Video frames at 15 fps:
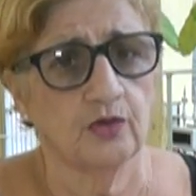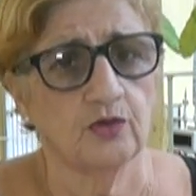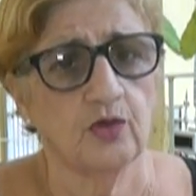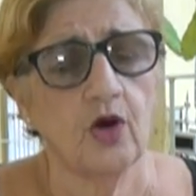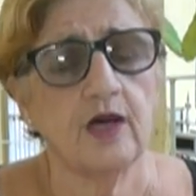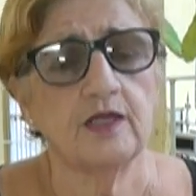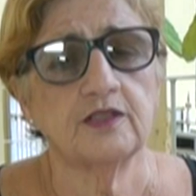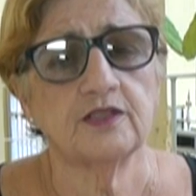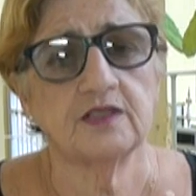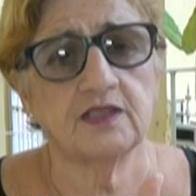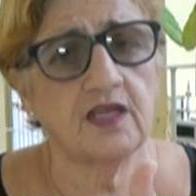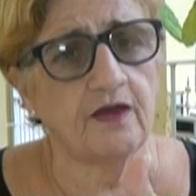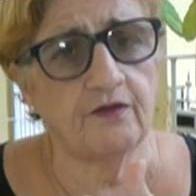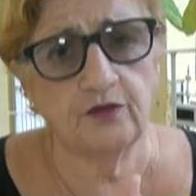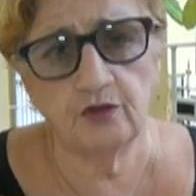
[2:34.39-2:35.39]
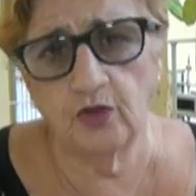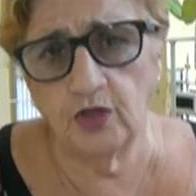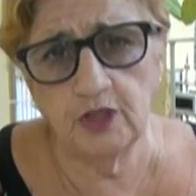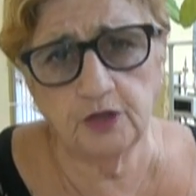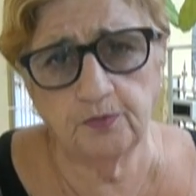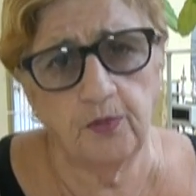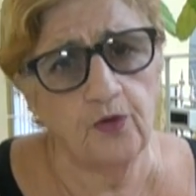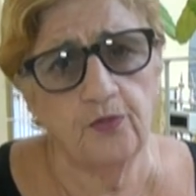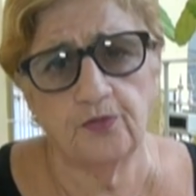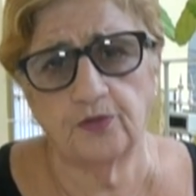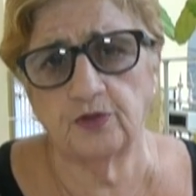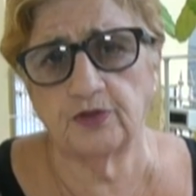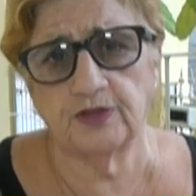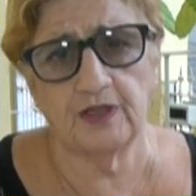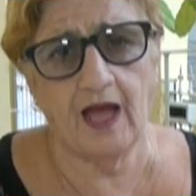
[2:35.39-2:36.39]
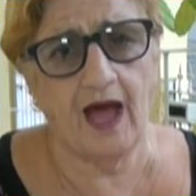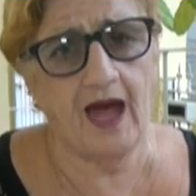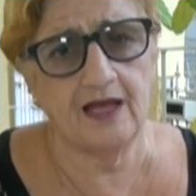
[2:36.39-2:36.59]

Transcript: nós servidores públicos,